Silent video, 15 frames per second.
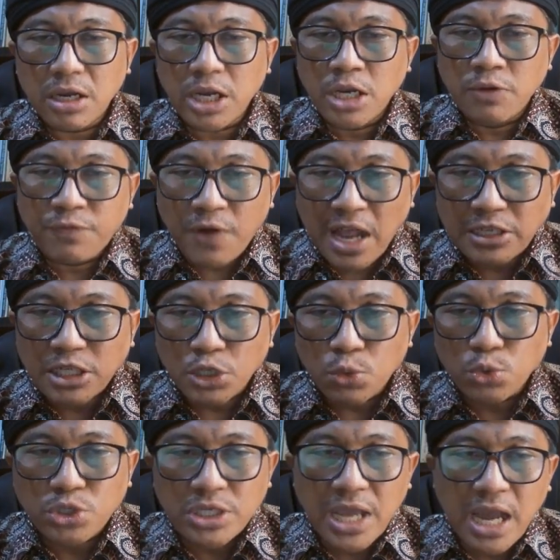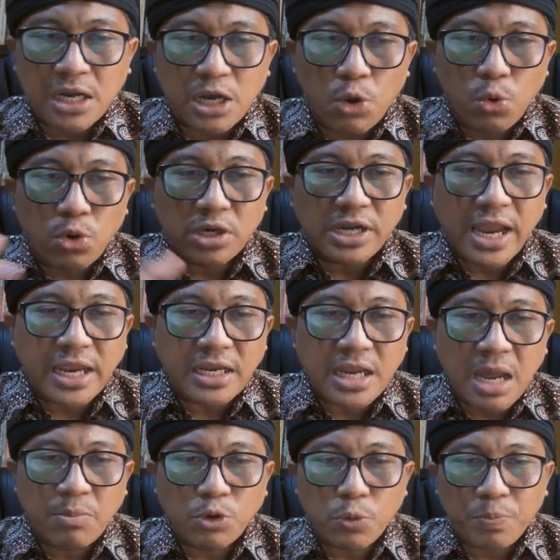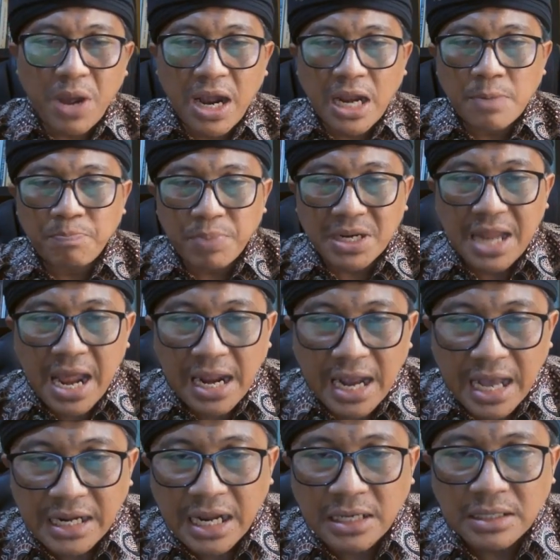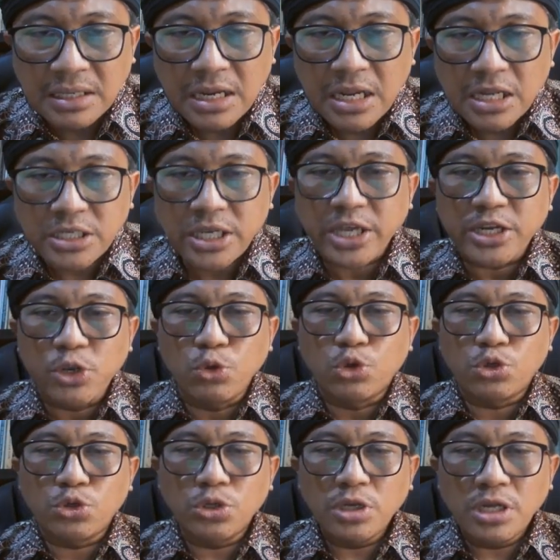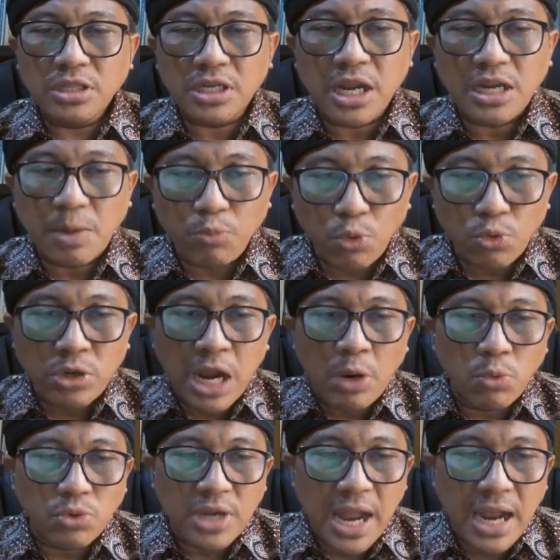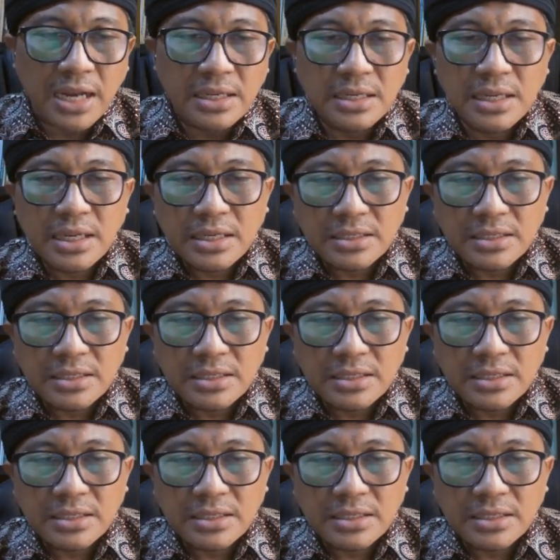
invasi Rusia ke Ukraina merupakan pelanggaran serius terhadap undang-undang